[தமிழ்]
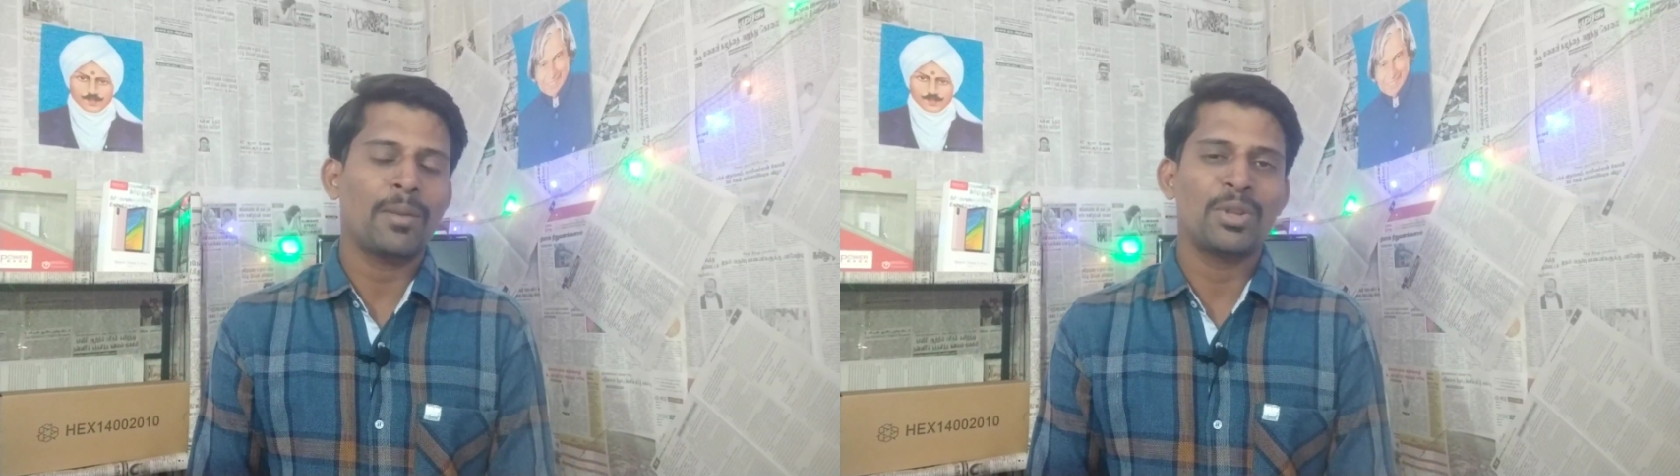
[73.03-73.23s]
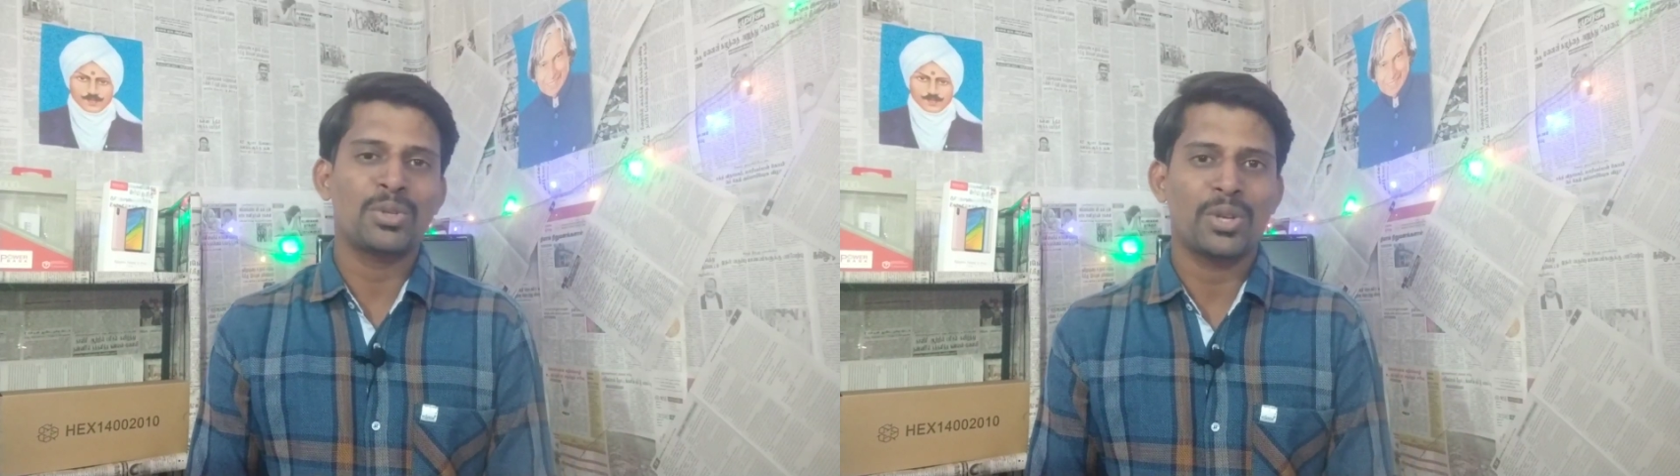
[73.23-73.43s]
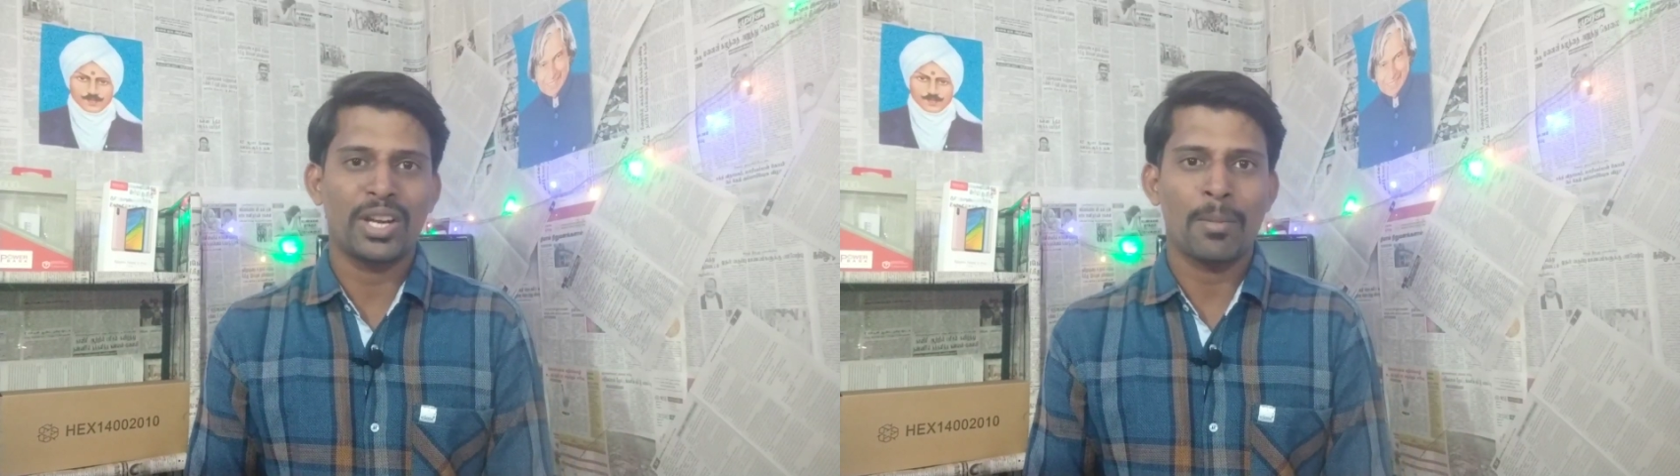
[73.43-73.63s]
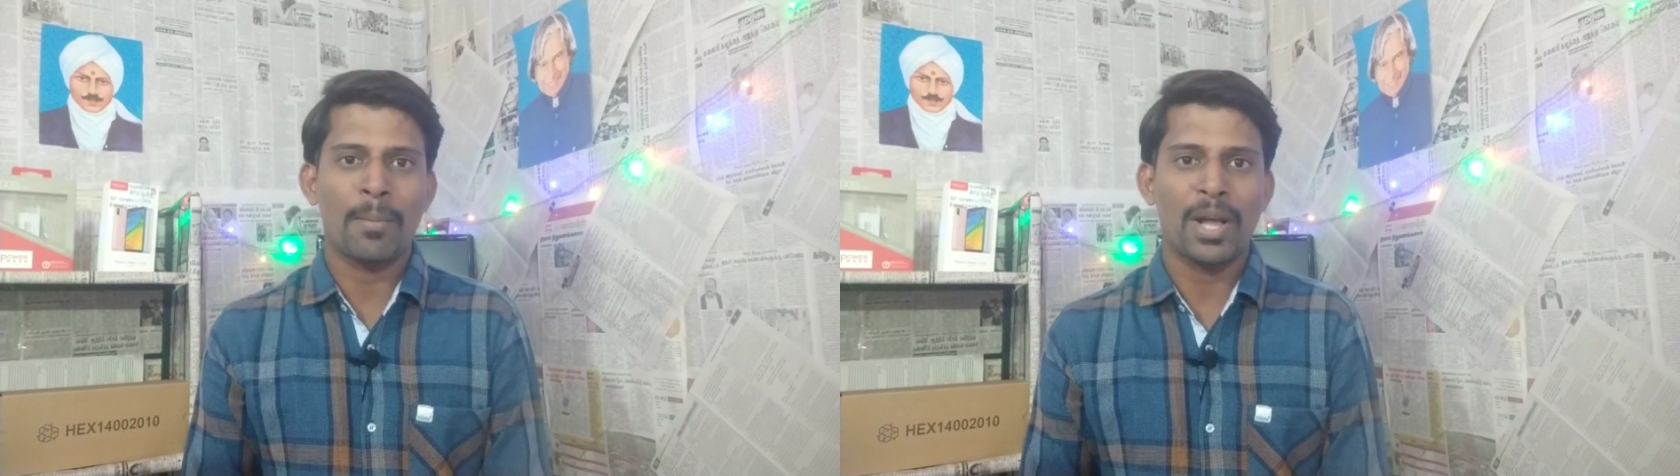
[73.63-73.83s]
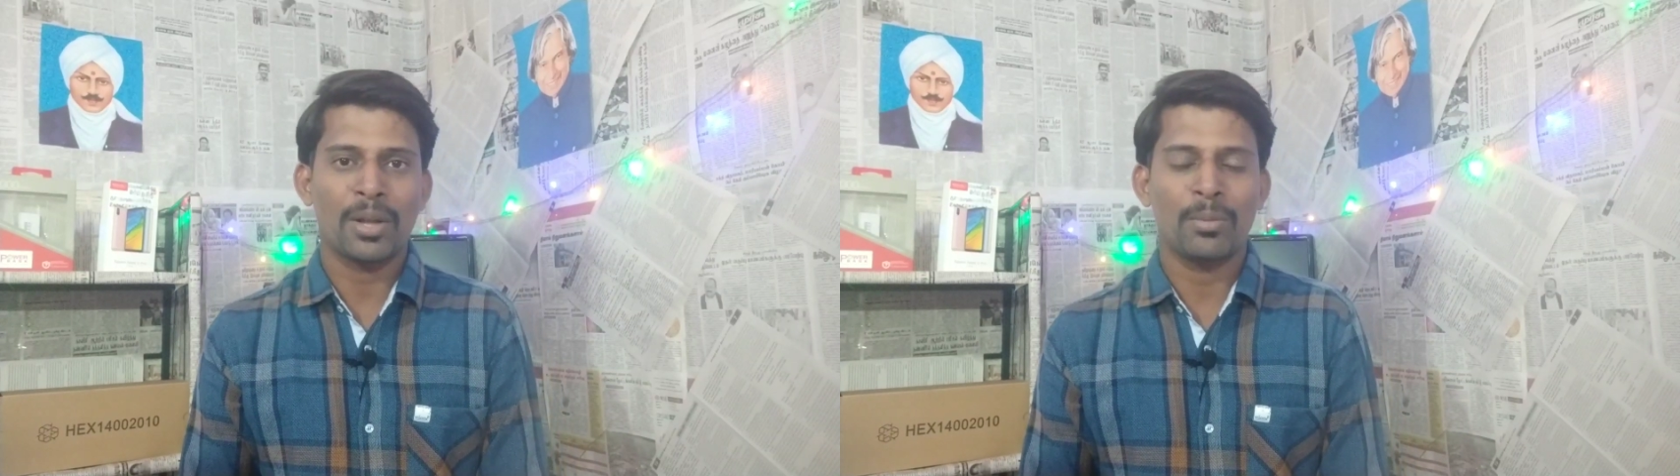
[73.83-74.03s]
அப்படின்னு சொல்லி நம்ம
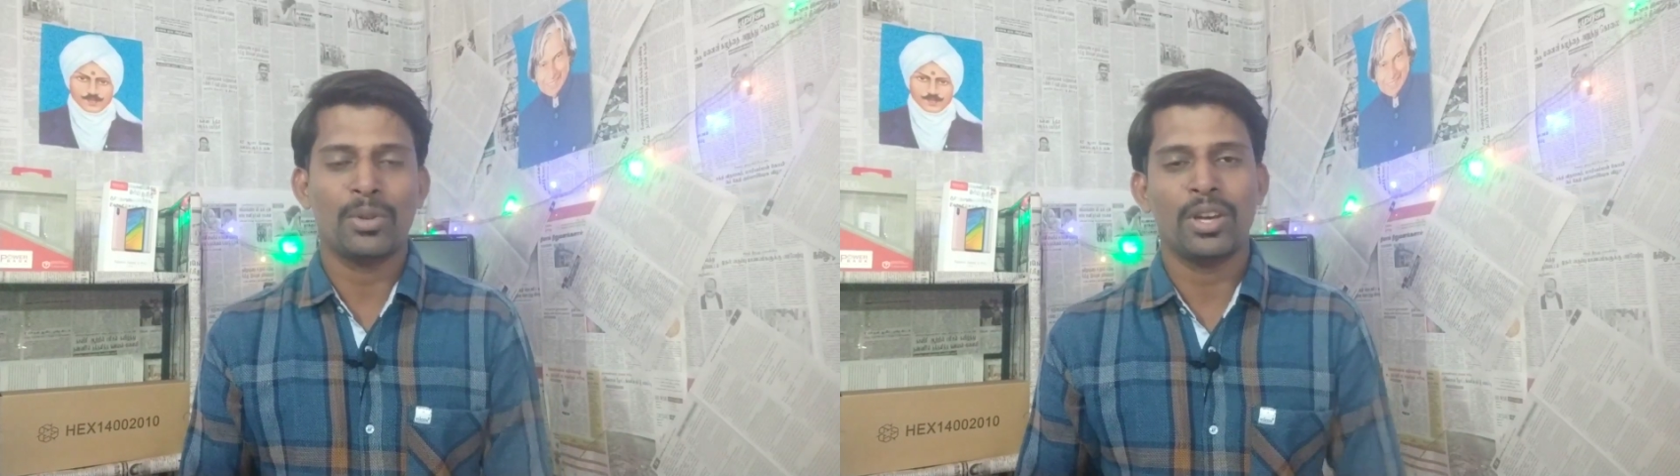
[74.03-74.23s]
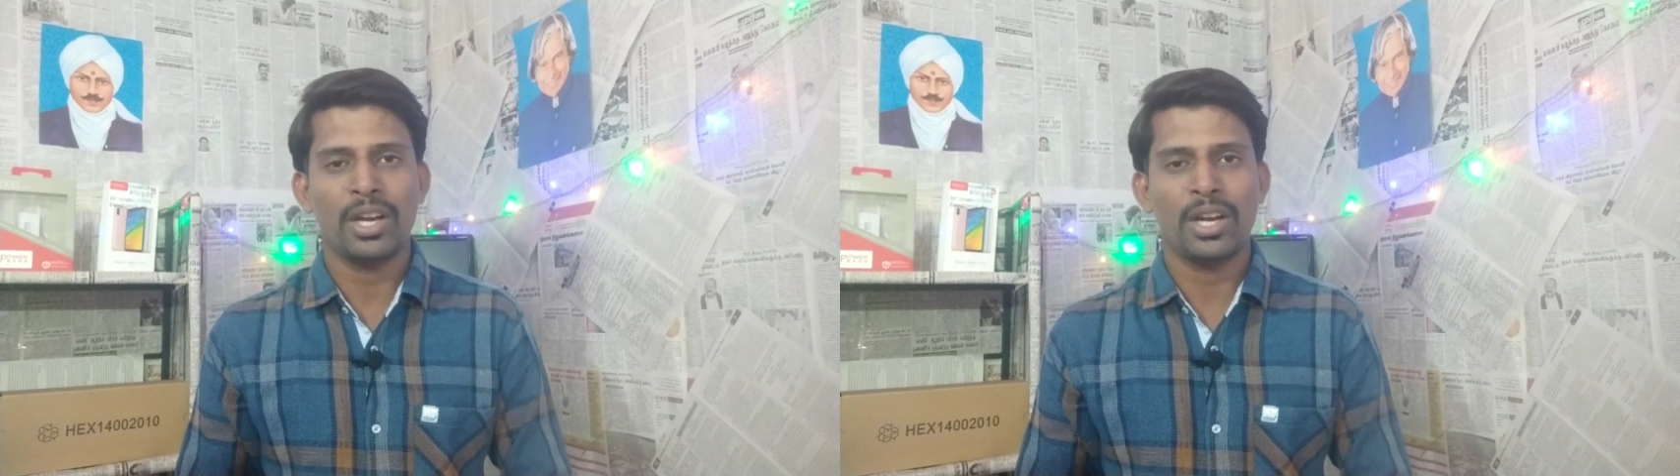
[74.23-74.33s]
பார்க்கும்போது